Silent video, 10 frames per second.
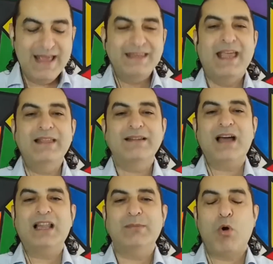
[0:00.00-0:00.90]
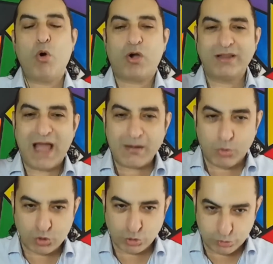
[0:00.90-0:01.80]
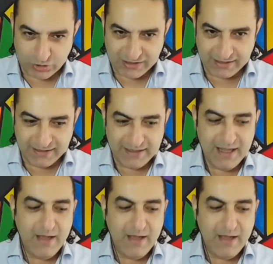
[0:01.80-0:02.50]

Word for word: gelir dağılımı o kadar bozuldu ki